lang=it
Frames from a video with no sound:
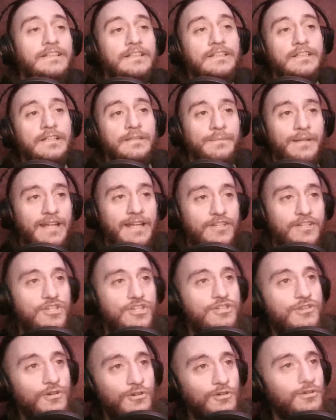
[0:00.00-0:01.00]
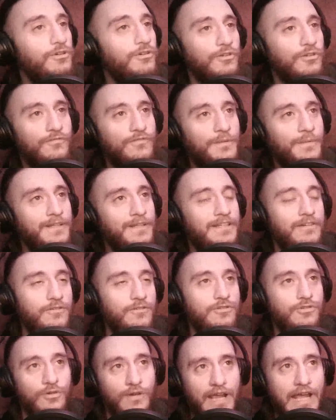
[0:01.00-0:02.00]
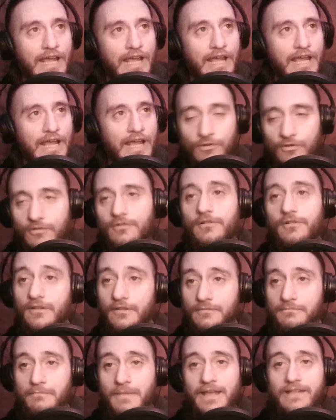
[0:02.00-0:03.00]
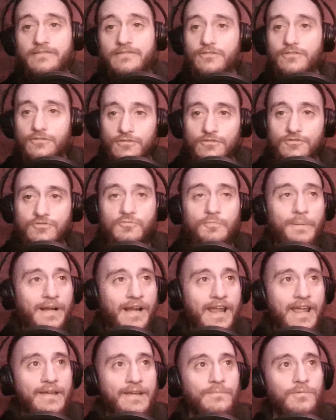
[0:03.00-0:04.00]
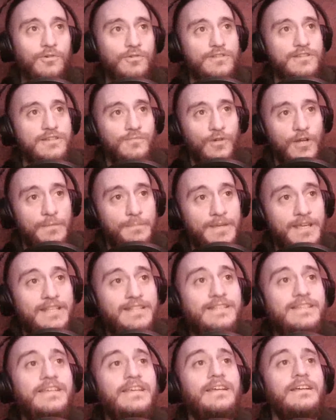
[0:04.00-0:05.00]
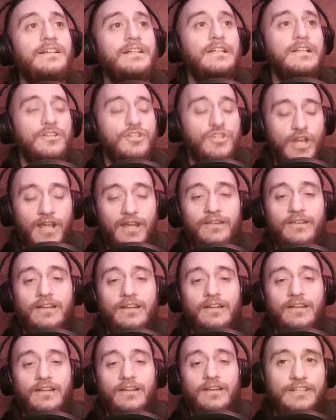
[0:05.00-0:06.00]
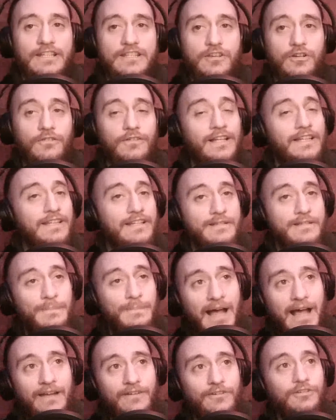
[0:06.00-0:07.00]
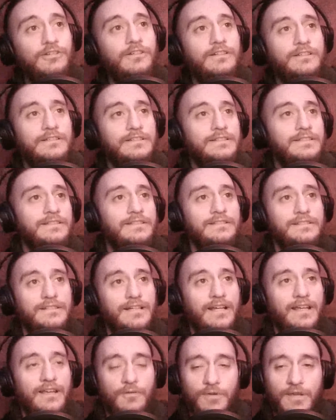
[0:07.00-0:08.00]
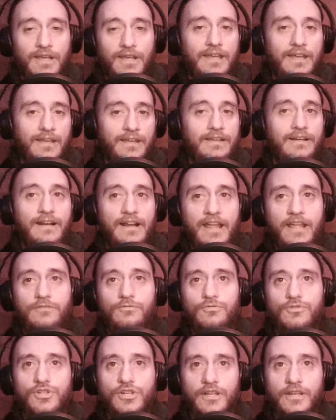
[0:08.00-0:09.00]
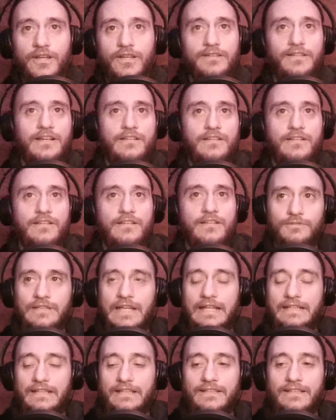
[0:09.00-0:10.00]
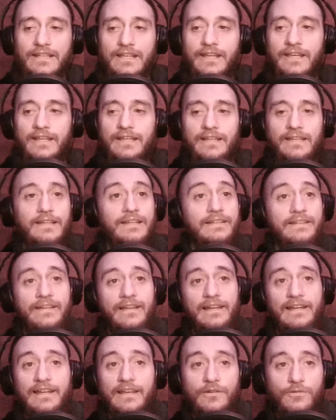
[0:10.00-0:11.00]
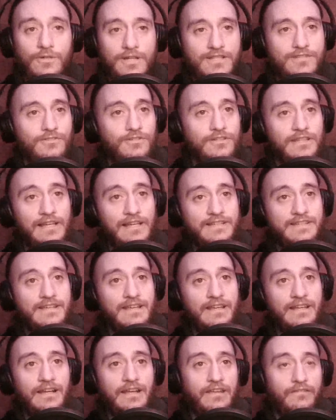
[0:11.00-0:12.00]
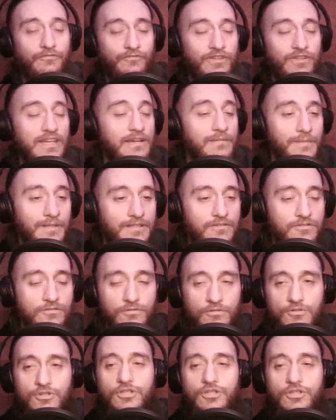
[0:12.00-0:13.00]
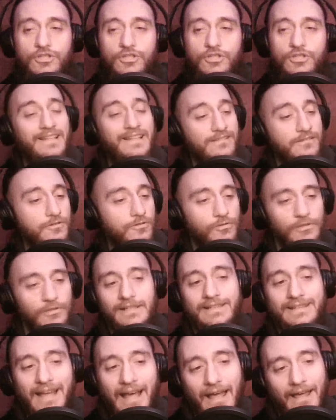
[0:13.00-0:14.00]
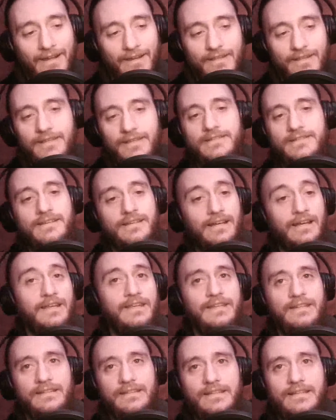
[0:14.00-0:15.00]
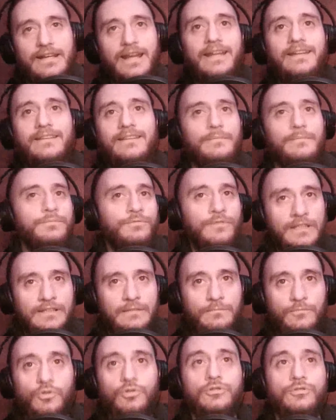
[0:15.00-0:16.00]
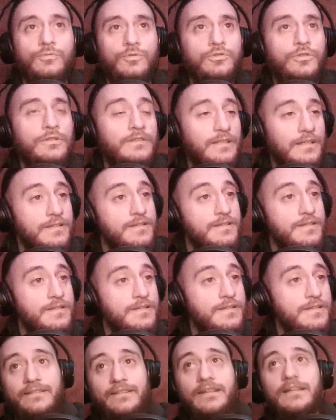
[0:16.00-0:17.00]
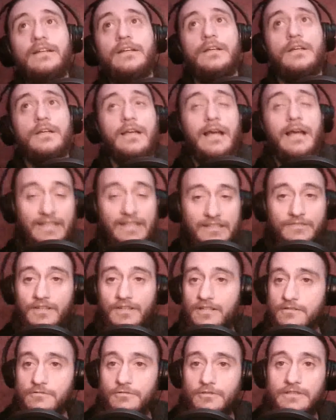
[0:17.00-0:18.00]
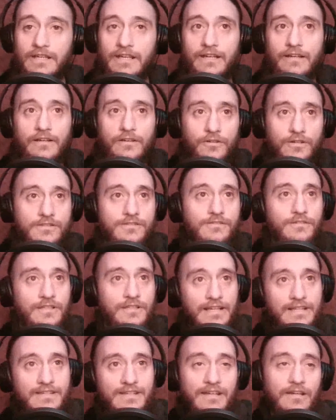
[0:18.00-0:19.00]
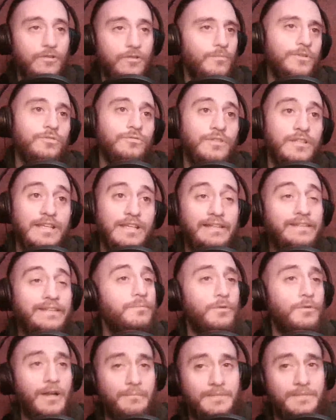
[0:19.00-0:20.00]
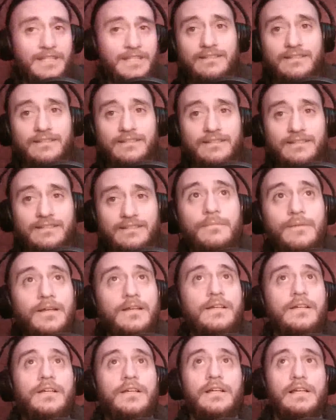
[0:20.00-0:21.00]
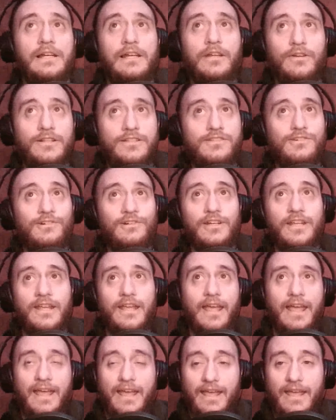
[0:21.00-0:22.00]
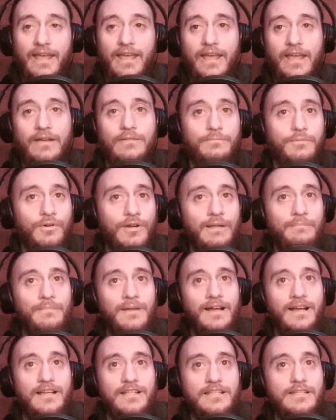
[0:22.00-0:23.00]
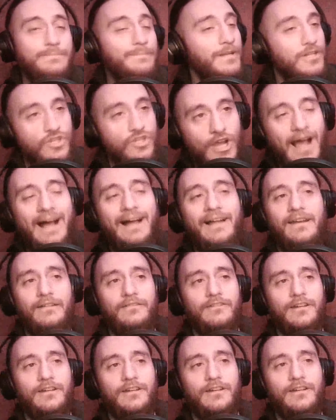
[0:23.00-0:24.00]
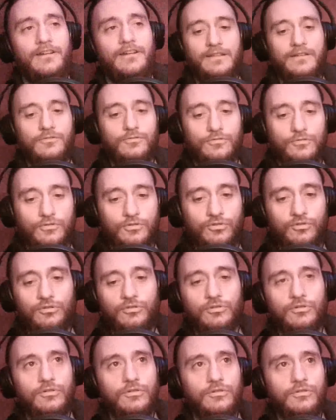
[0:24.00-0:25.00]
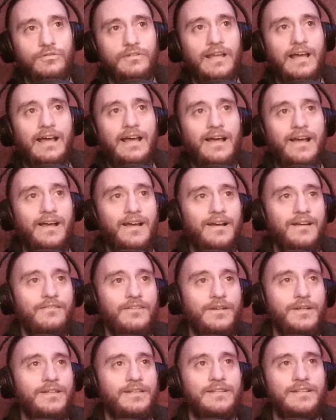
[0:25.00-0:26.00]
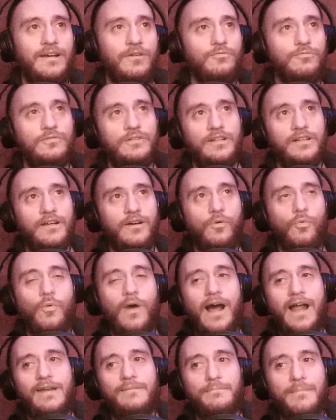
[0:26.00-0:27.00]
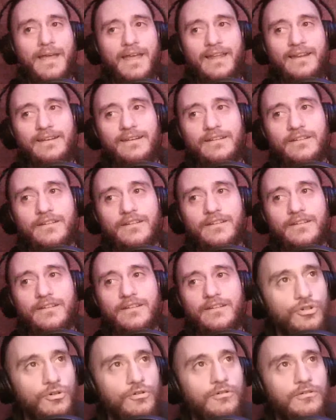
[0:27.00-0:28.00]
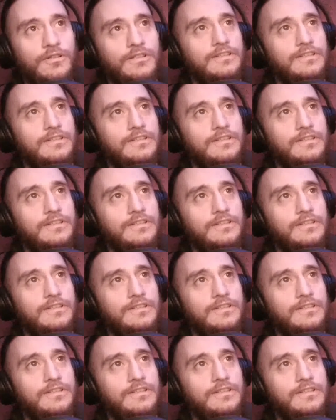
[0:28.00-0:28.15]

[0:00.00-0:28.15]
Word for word: perché ci sono ovviamente il nostro capo immenso supremo Simone Pizzi, c'è eh, il fantastico Walter Sbano, eh, anche qui che è reduce della sua puntata di, delle orazioni della sera che finalmente sono riuscito ad ascoltare ieri sera in diretta, puntata molto molto interessante. Andatevi ad ascoltare le orazioni della sera come tutti gli altri programmi di Runtime. Le orazioni è un programma speciale veramente condotto da, veramente, da un one man show